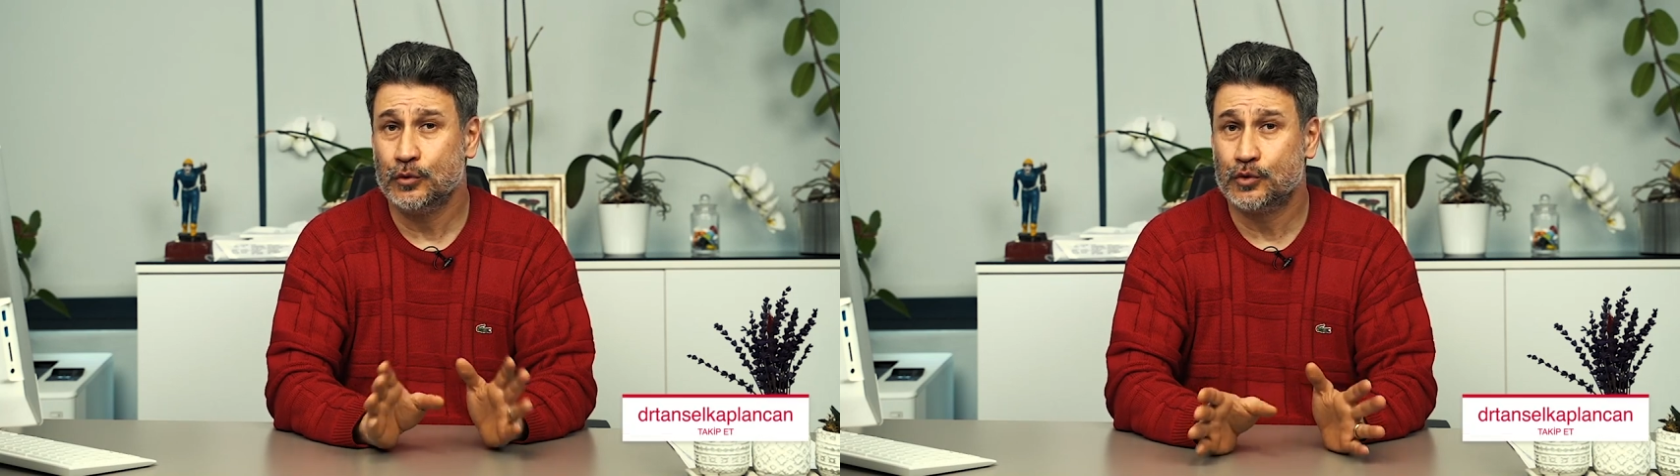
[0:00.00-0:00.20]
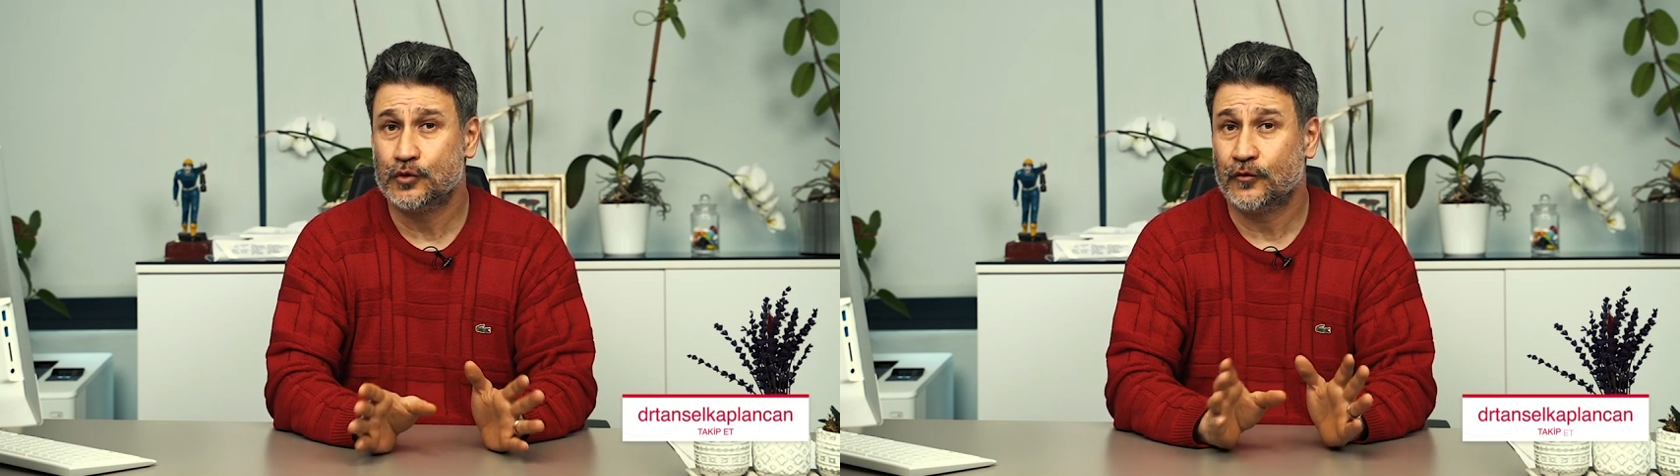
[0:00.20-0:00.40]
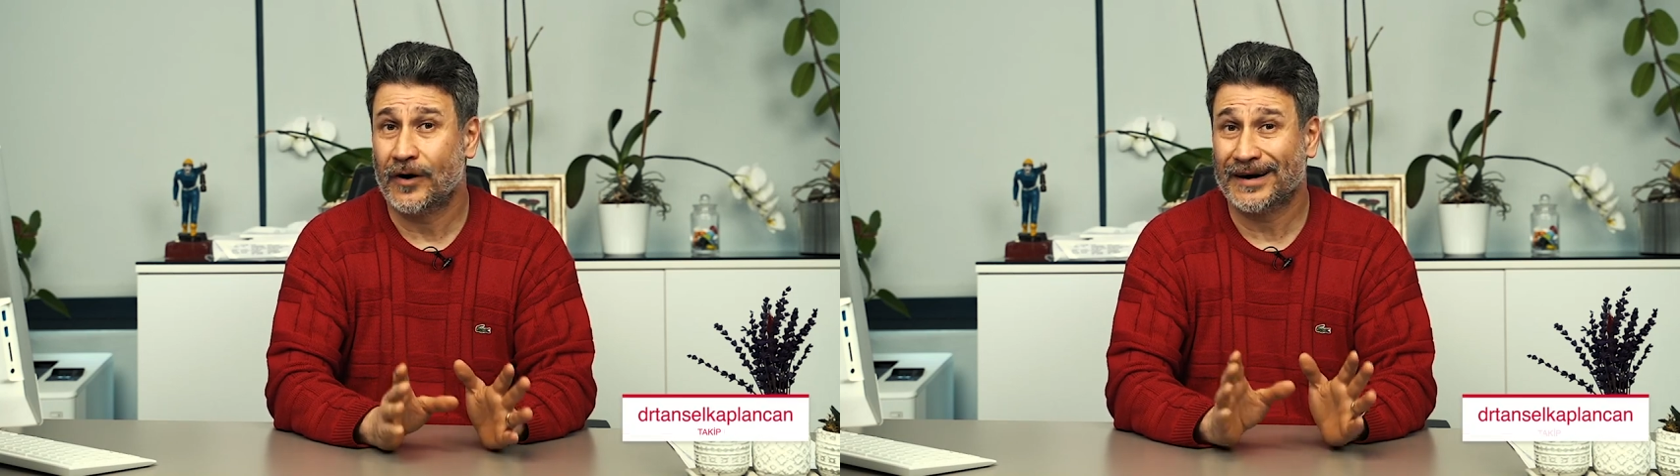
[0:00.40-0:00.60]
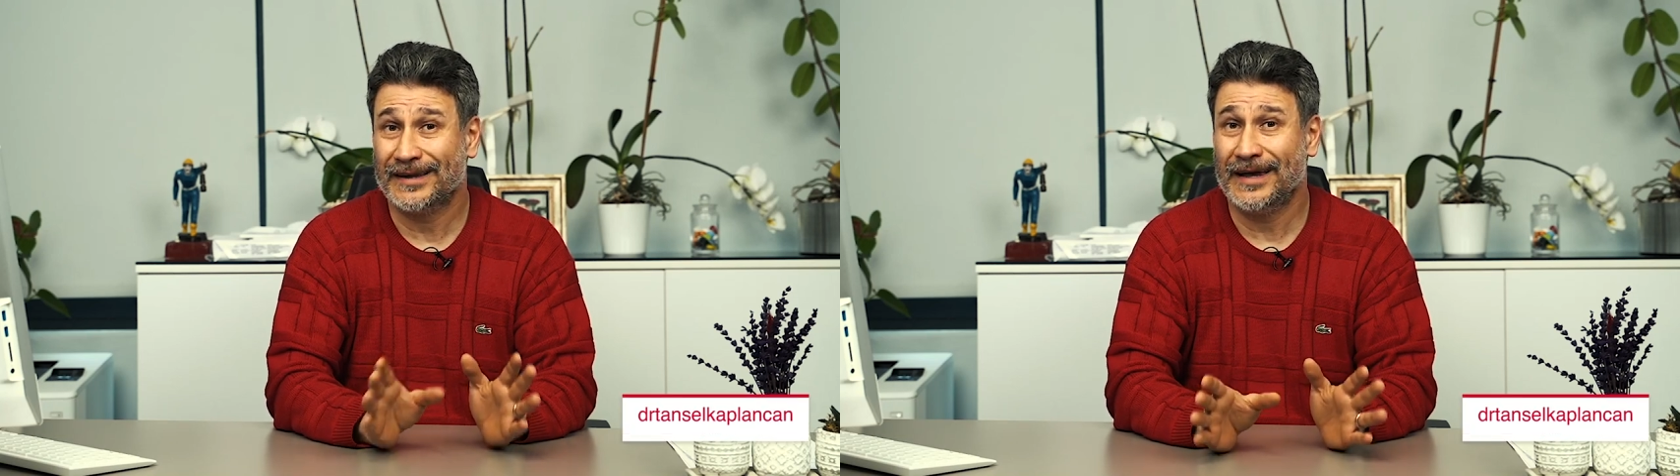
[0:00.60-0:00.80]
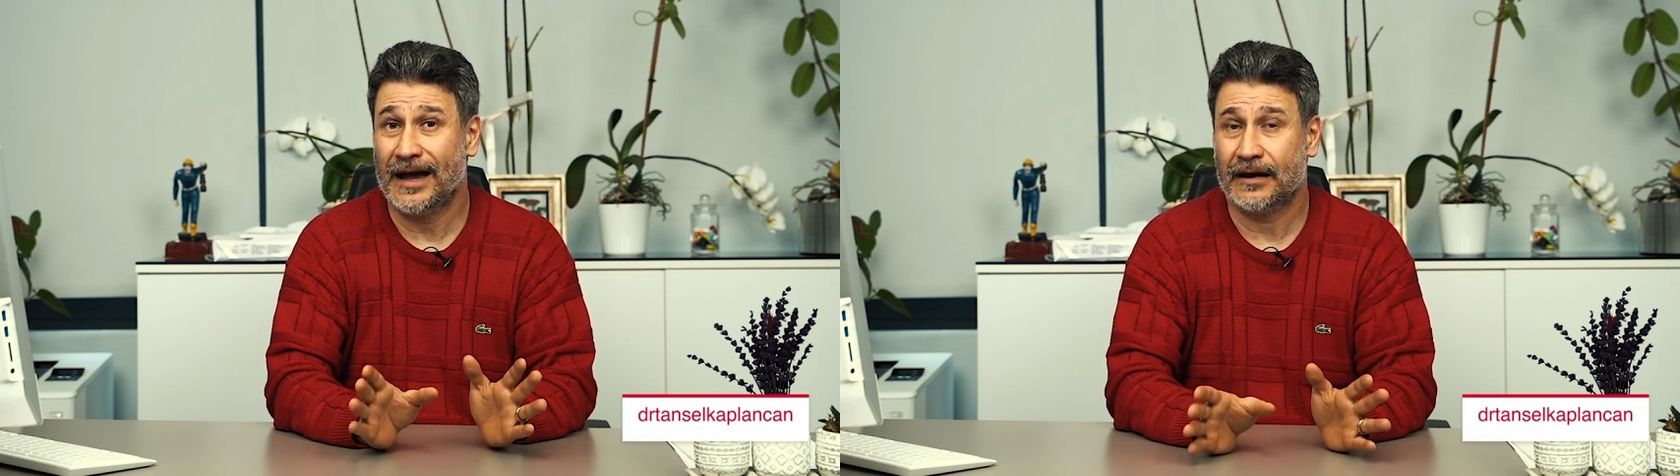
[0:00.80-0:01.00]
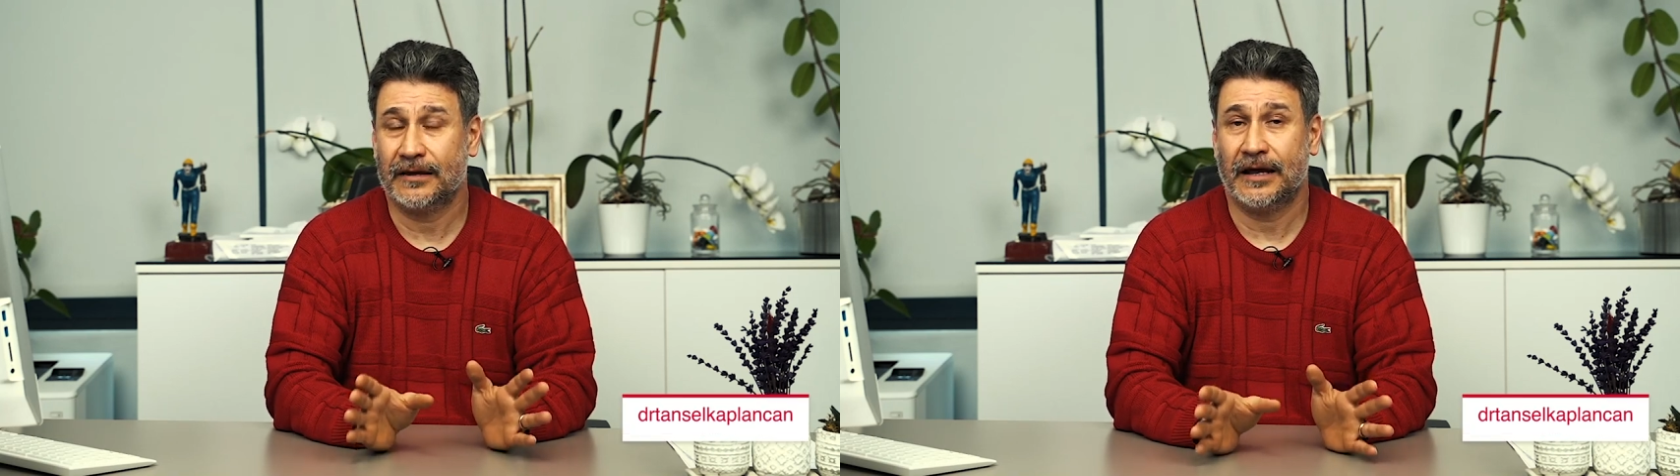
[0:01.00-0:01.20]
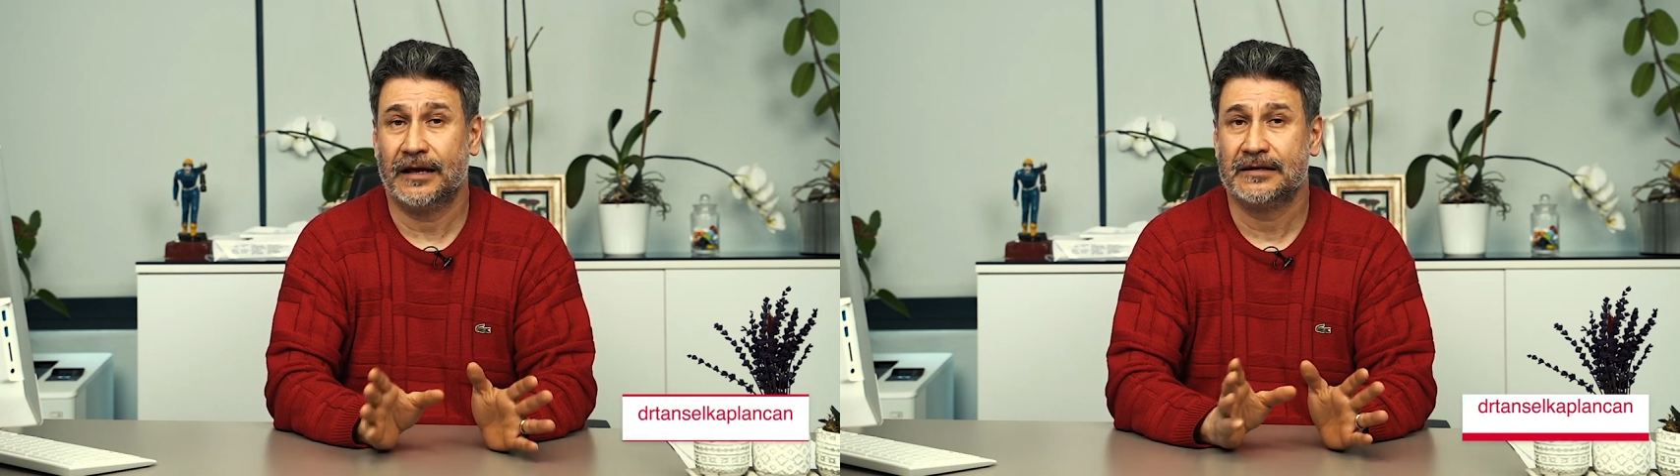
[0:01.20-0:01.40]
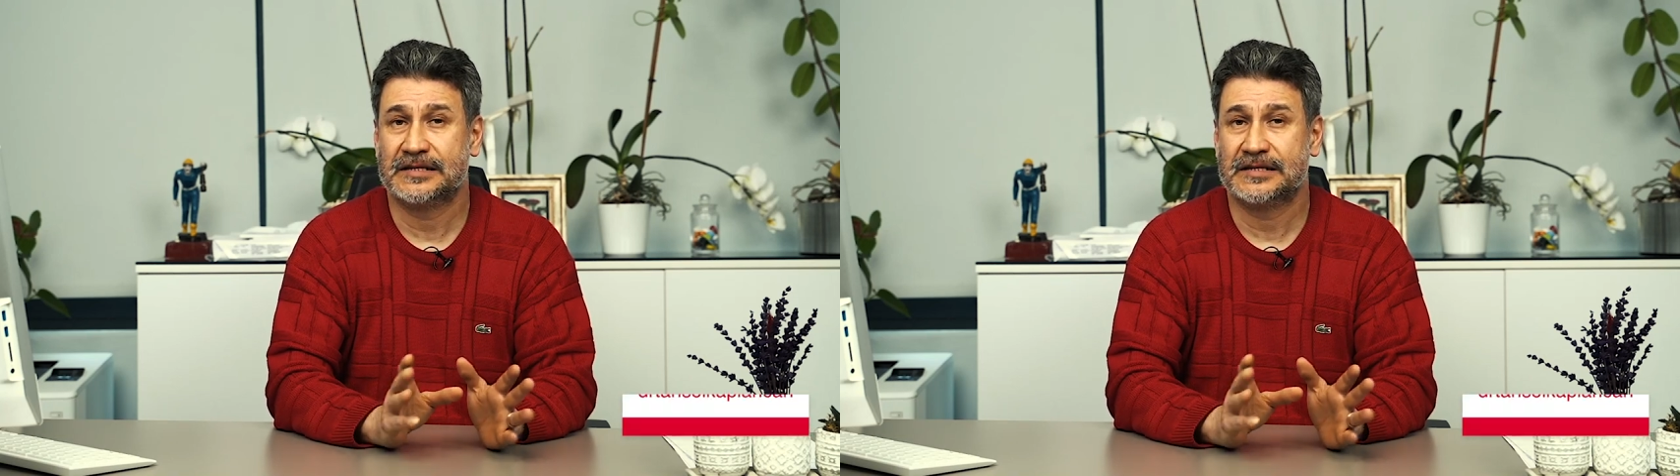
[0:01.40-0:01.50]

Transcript: 3 farklı yerde